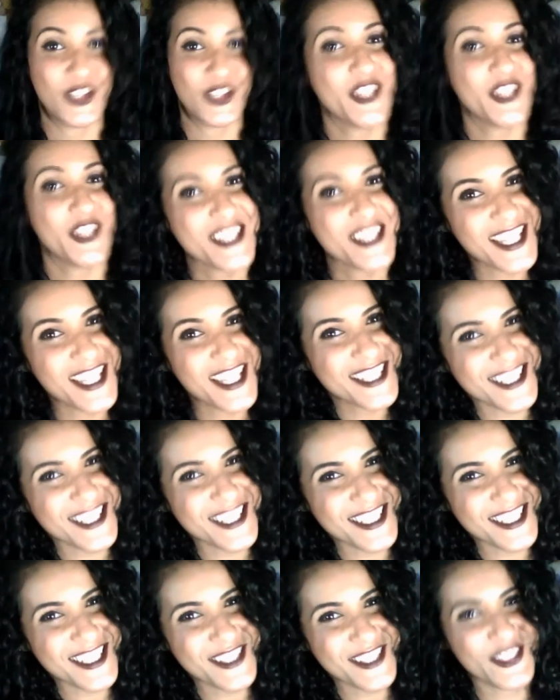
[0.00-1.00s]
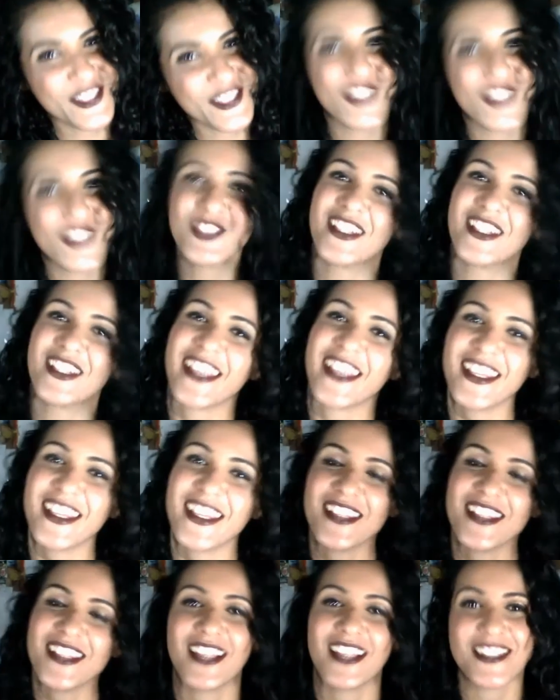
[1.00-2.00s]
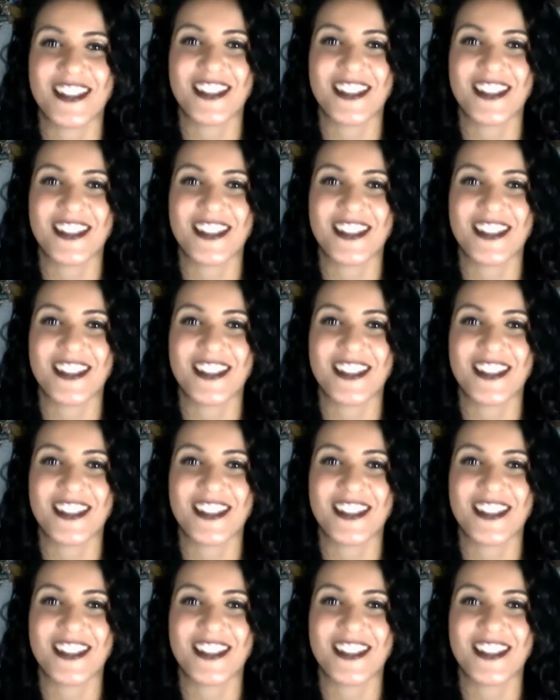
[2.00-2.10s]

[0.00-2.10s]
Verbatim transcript: Oi, gente, voltei, tá?